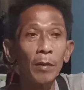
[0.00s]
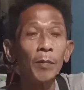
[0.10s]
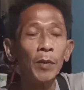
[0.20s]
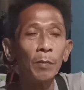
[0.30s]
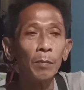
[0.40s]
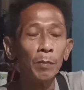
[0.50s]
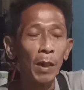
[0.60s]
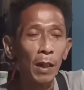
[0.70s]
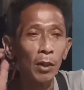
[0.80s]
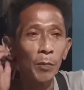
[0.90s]
Opo.
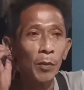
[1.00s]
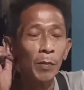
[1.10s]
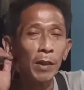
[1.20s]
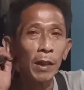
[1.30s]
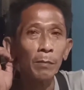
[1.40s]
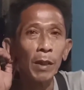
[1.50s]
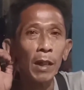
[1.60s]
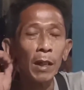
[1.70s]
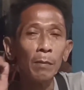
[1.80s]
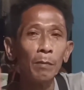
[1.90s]
Pag ano po, minsan
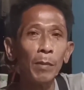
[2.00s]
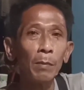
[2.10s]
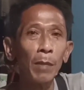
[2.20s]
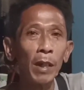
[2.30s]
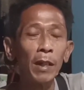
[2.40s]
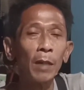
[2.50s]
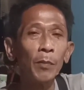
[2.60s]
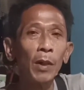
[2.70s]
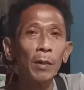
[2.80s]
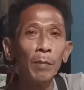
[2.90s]
may, may mahina
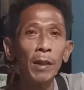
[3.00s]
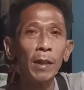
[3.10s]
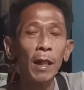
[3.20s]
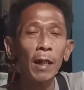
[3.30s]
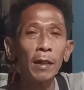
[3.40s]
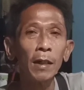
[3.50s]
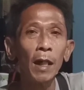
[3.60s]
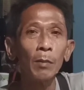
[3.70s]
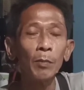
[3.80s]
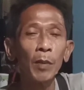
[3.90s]
po ang bintahan,
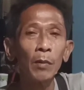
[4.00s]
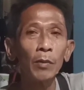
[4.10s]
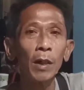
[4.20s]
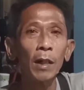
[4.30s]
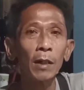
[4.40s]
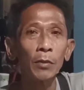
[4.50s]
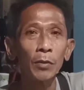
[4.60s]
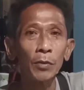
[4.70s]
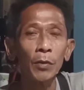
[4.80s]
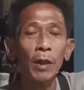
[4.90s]
inaabot Oo. pa oh. ako ng alas
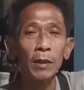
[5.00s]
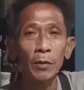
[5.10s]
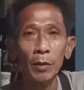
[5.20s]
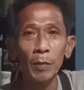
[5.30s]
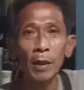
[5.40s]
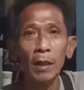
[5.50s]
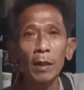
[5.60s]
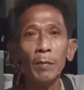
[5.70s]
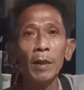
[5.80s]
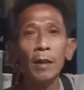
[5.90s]
8, alas 9 ng
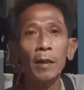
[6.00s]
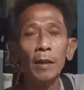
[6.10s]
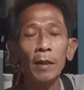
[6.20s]
gabi. Okay lang